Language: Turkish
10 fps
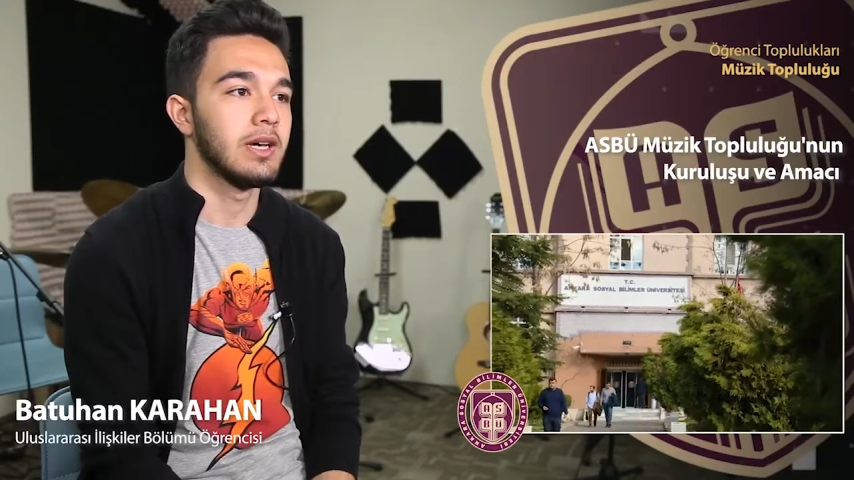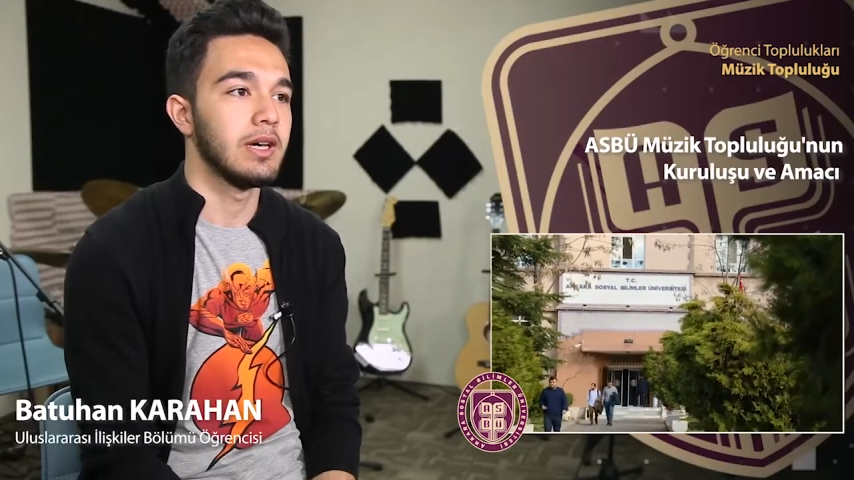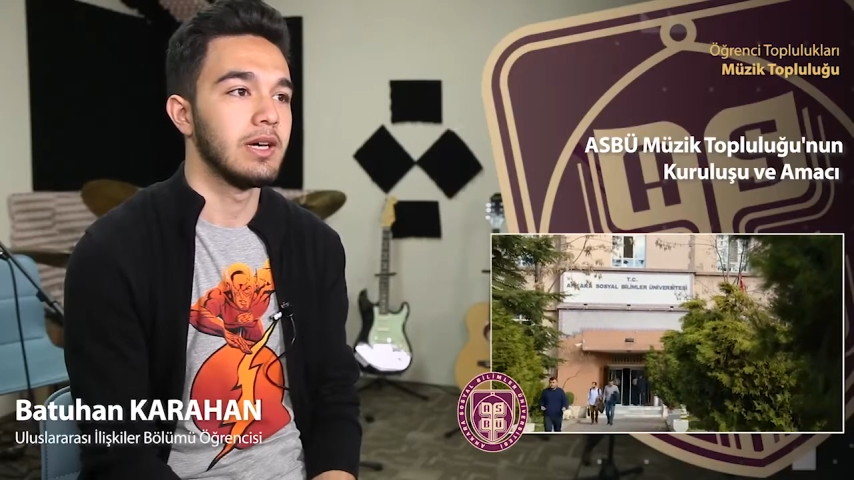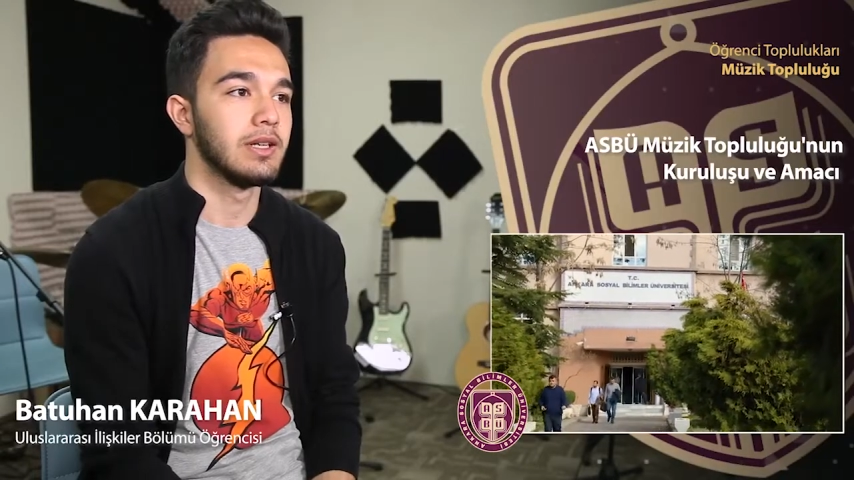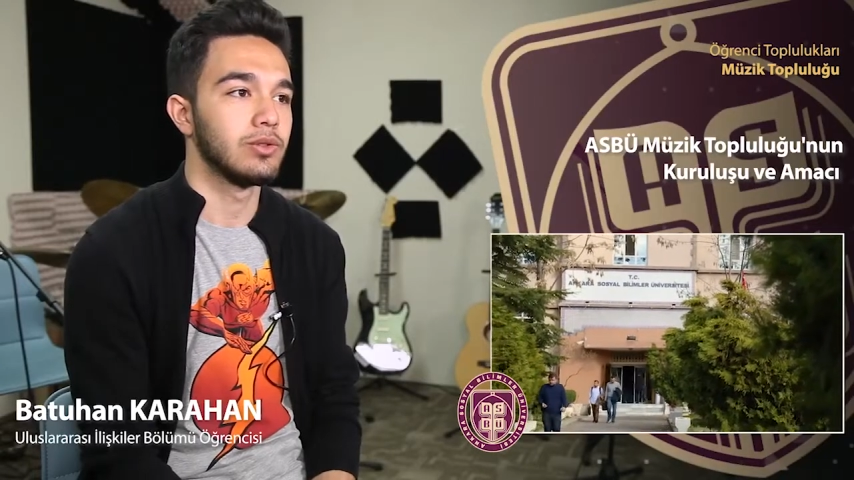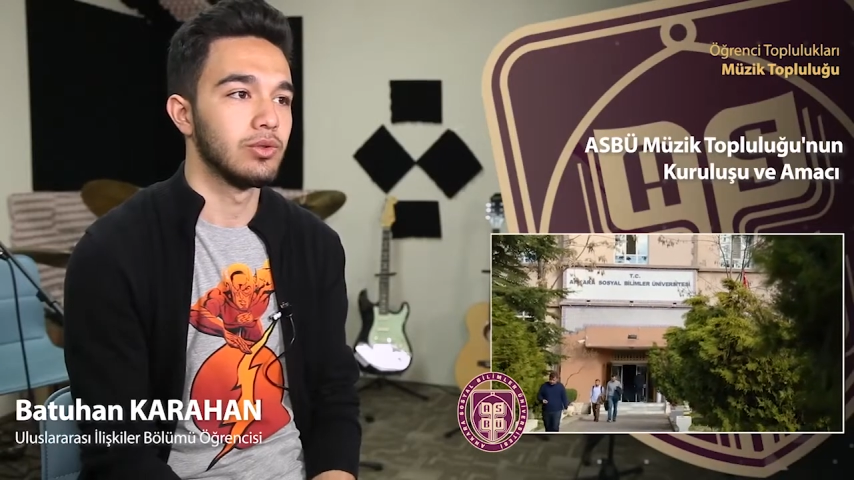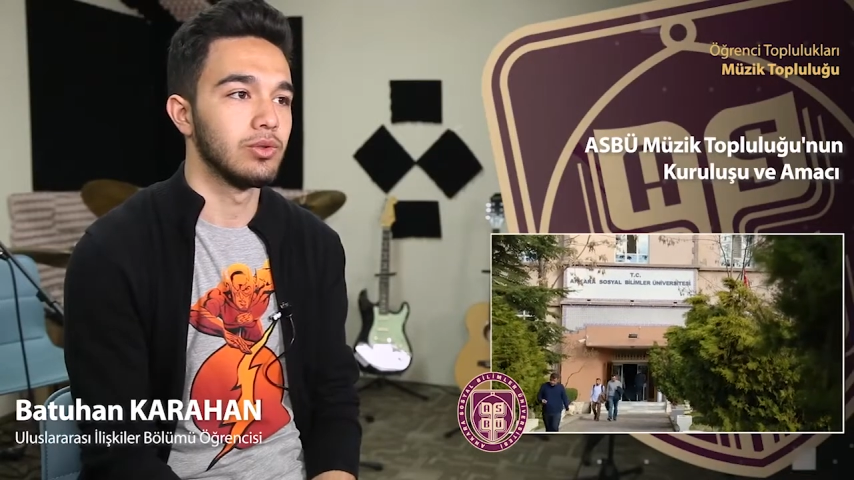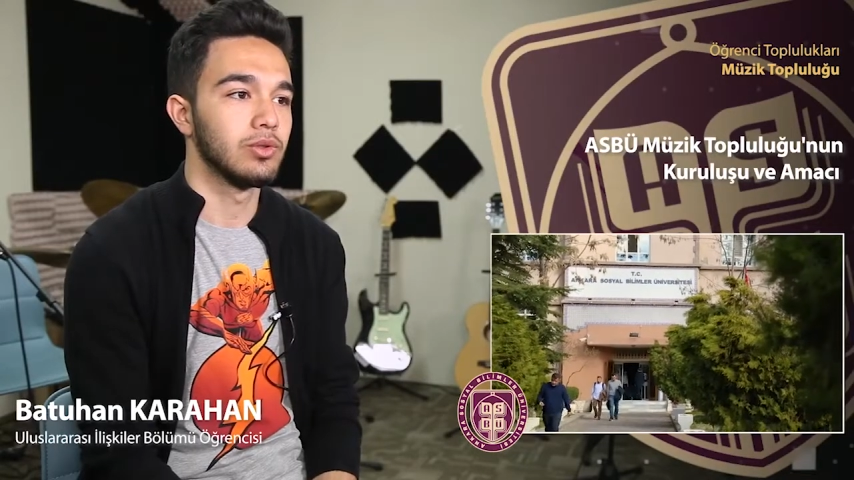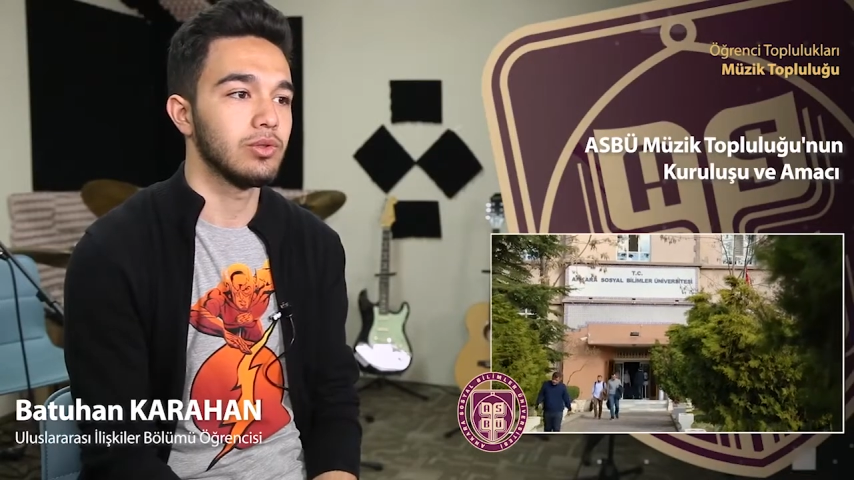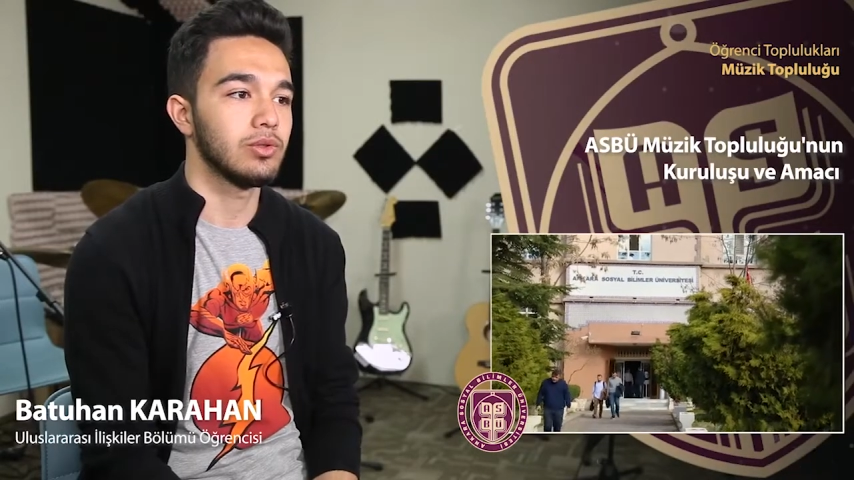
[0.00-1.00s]
e,
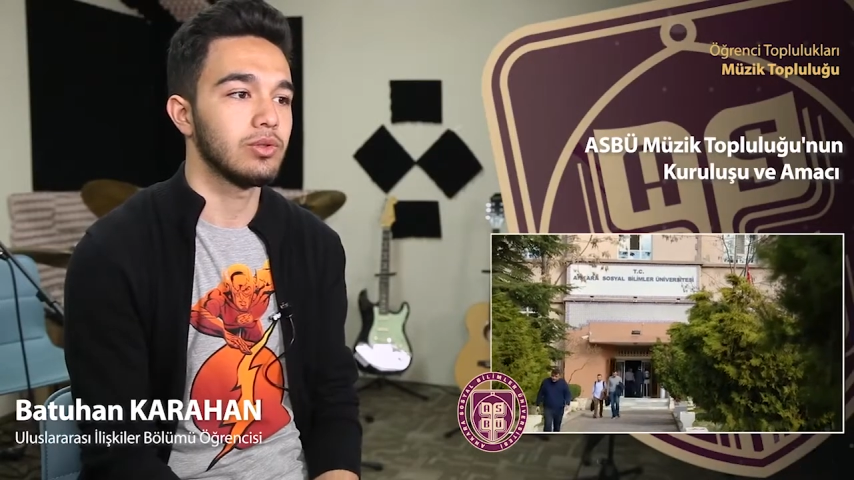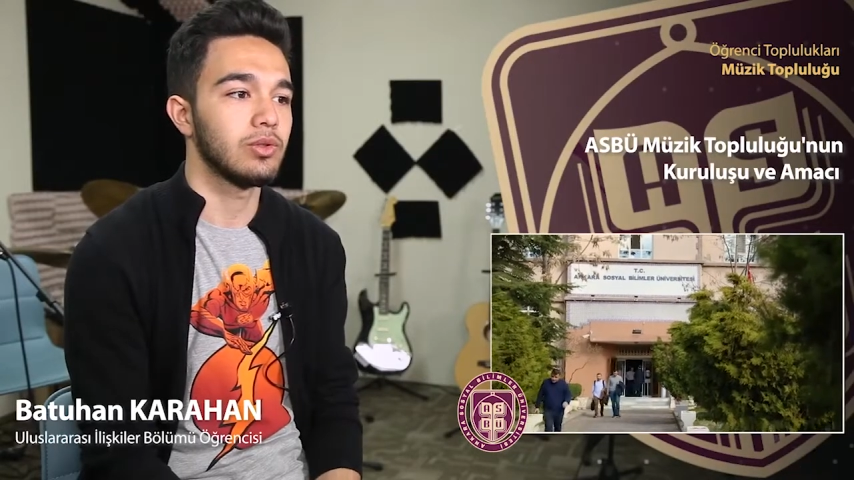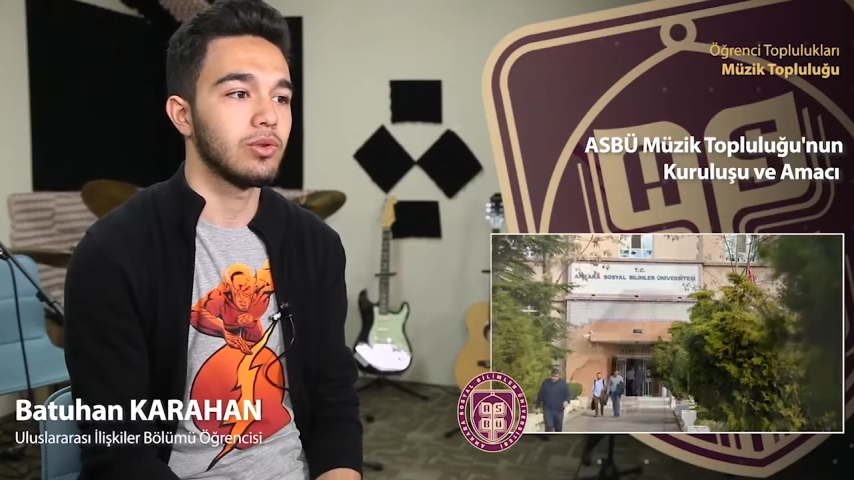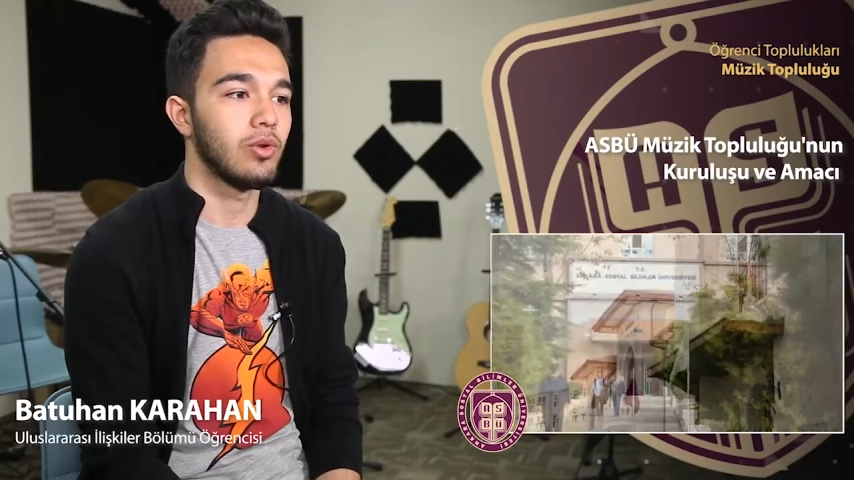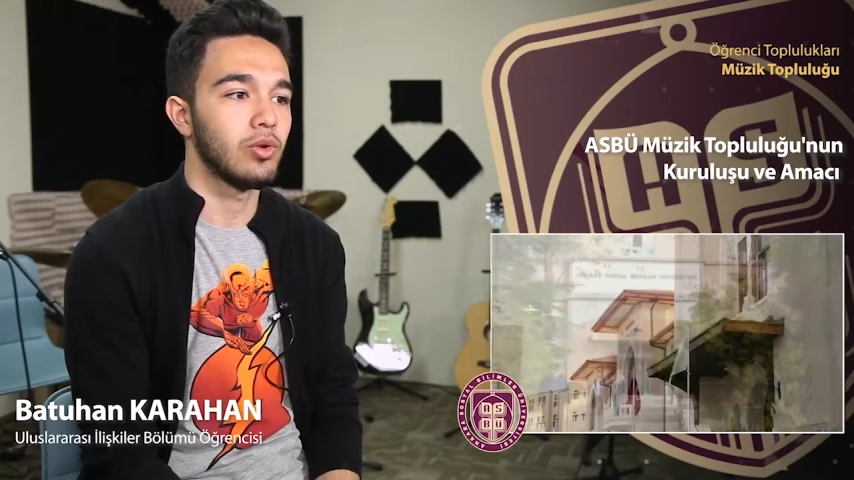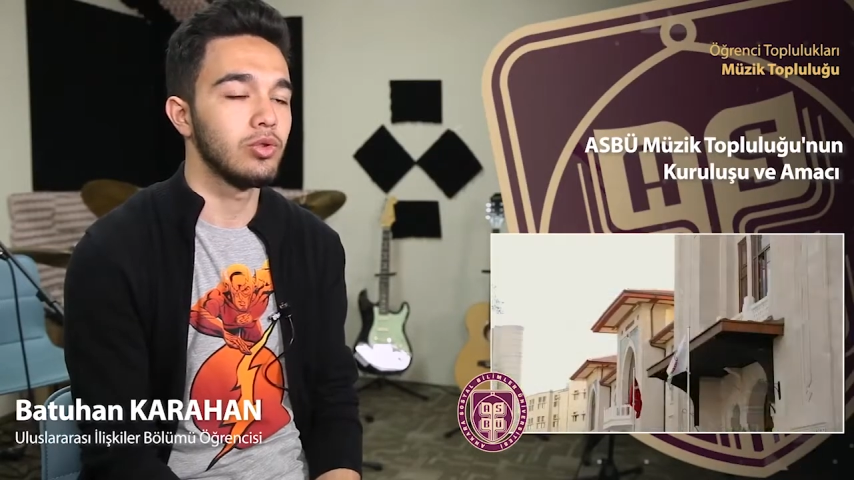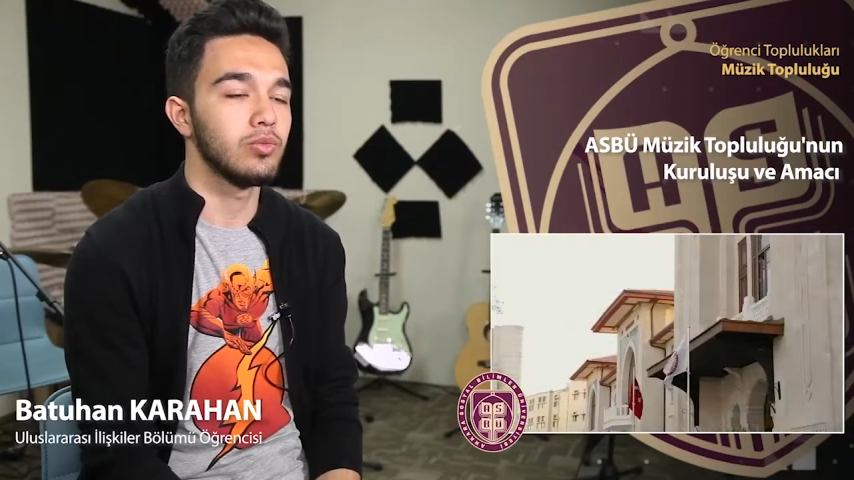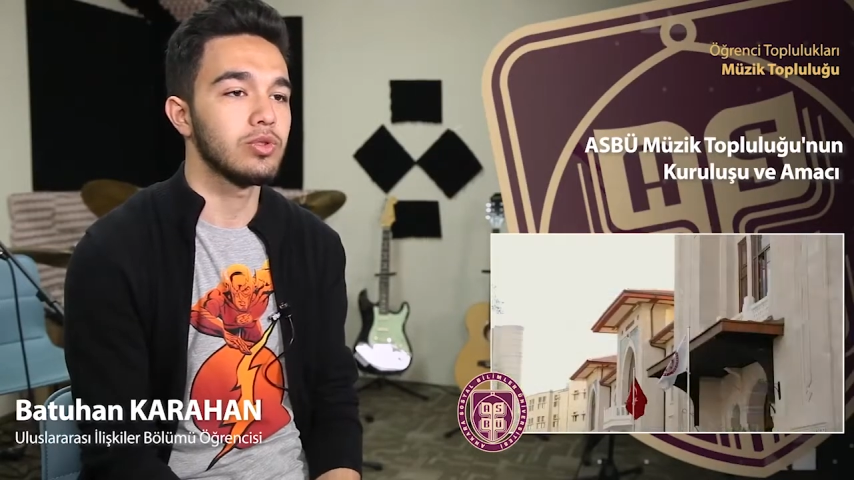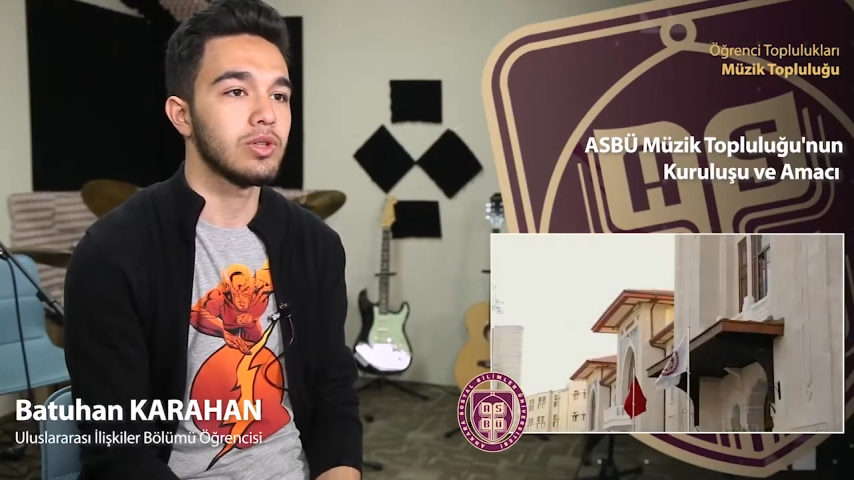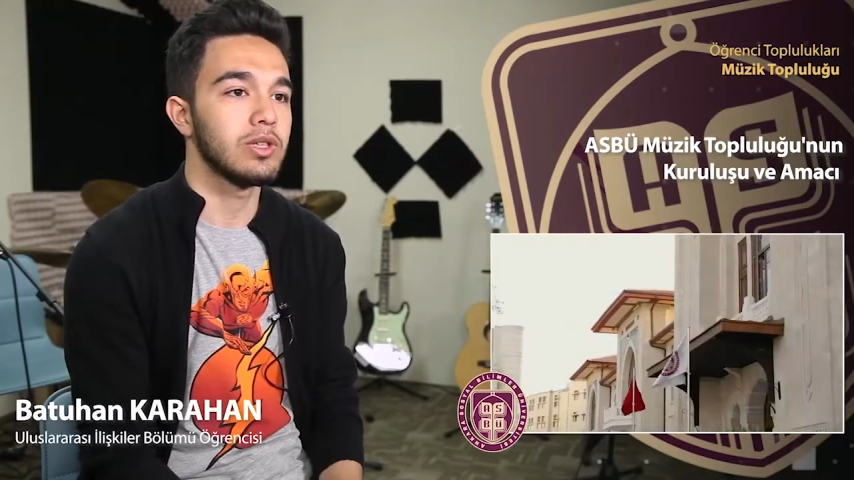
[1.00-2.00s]
kuruldu.
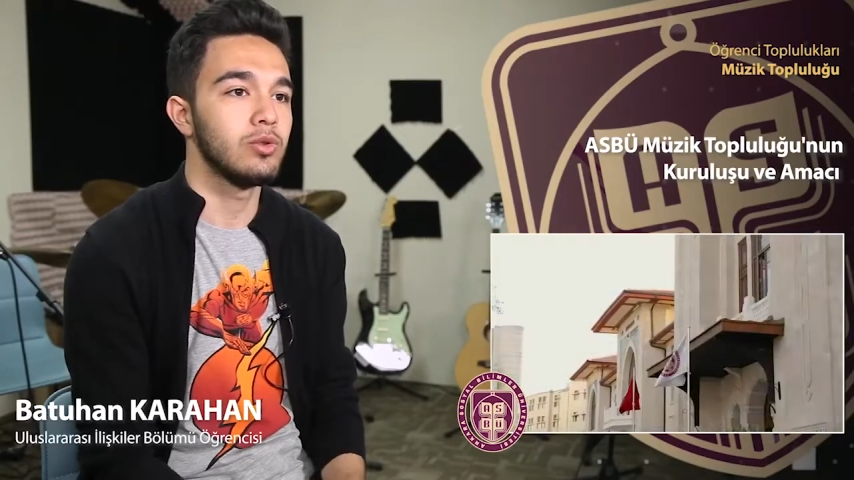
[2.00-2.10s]
Okulumuzdaki,